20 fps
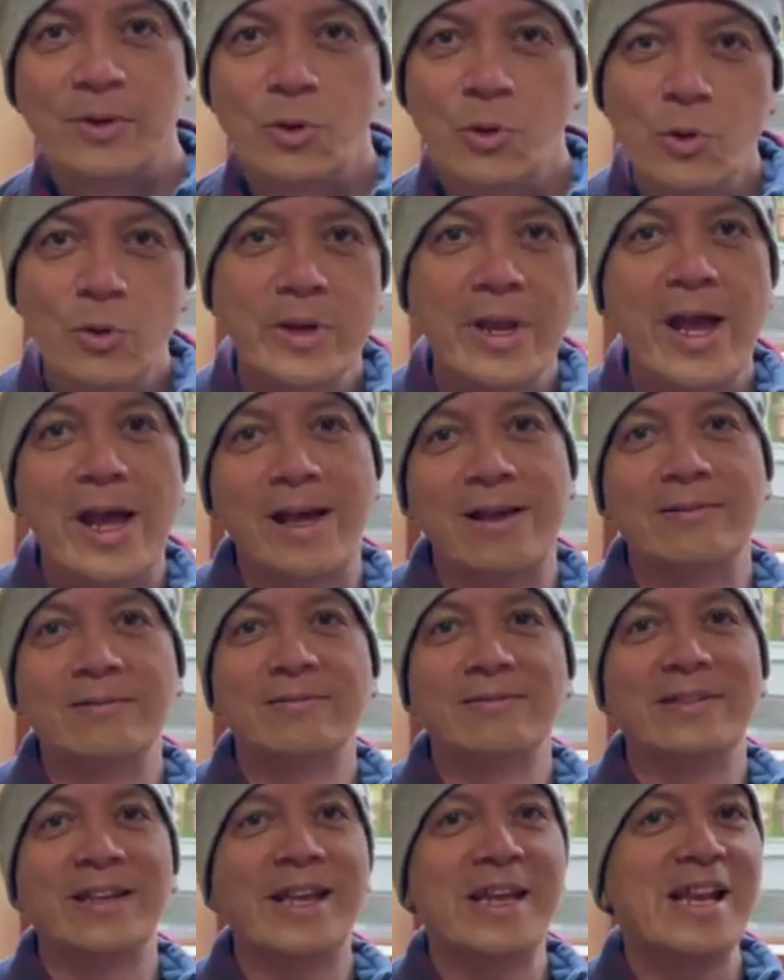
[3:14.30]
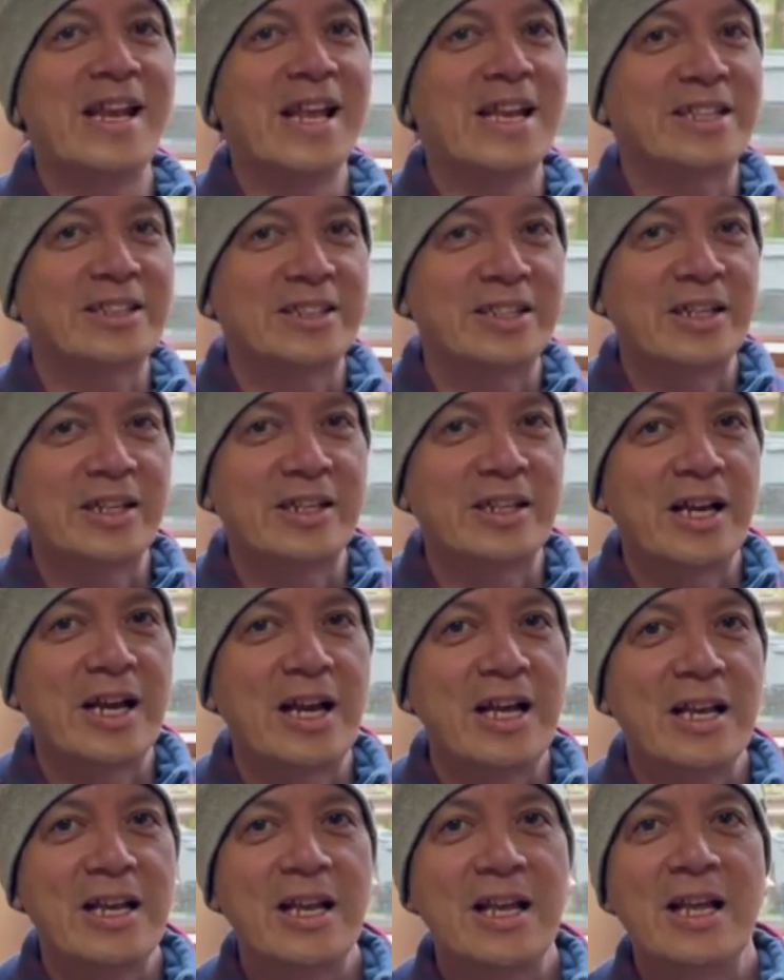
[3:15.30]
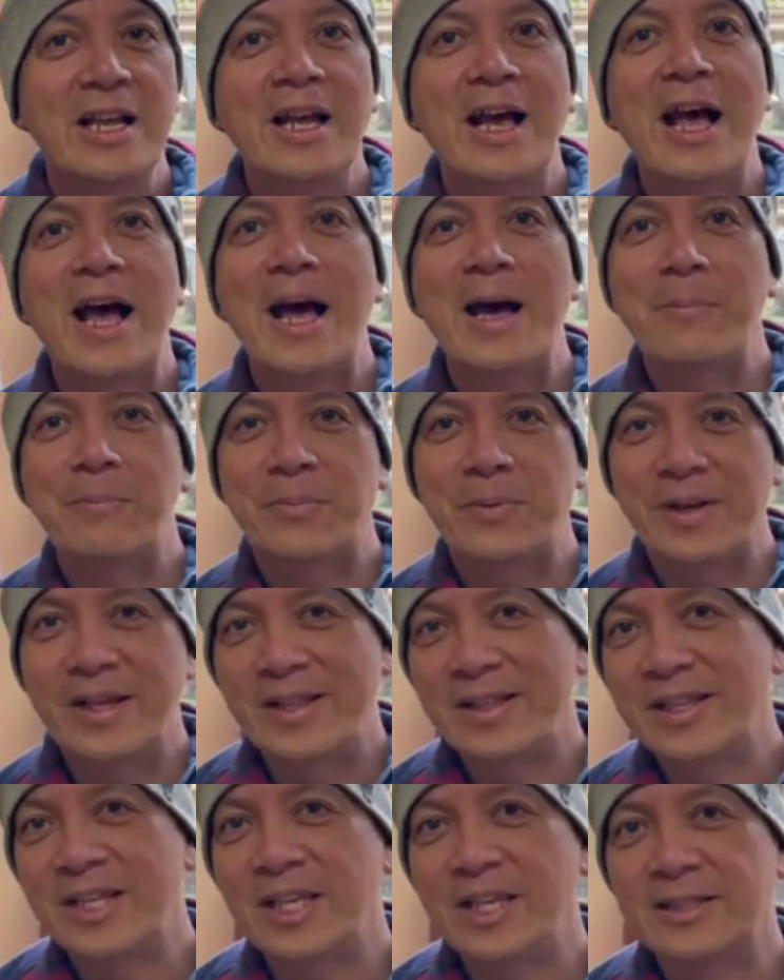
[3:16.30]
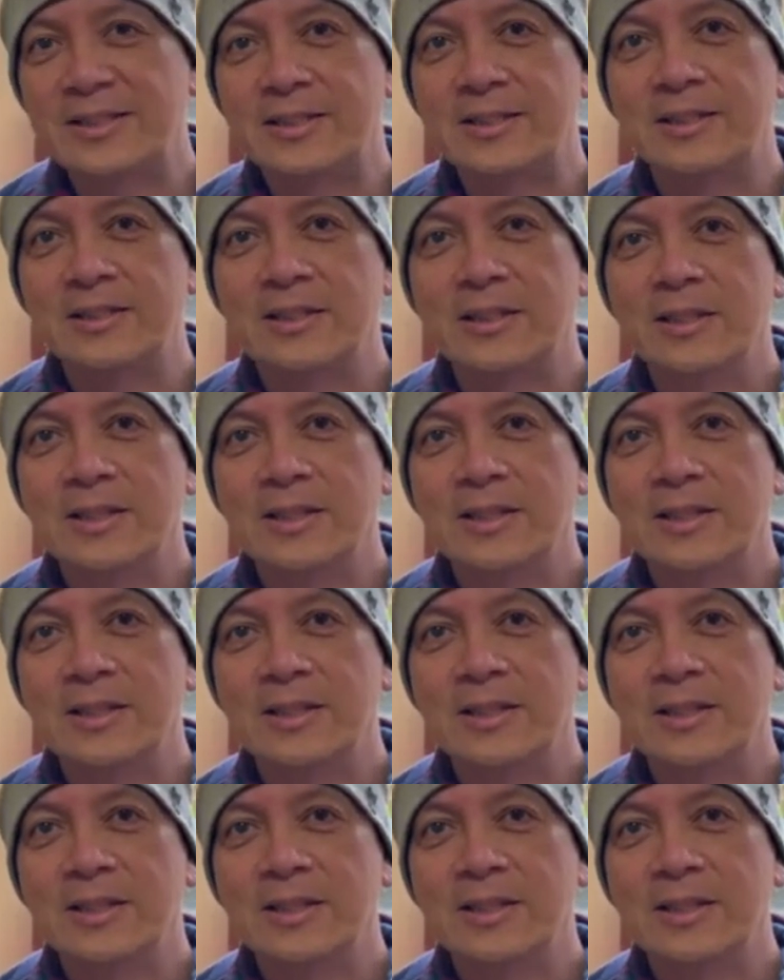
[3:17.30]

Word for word: Una, electrical apprentice.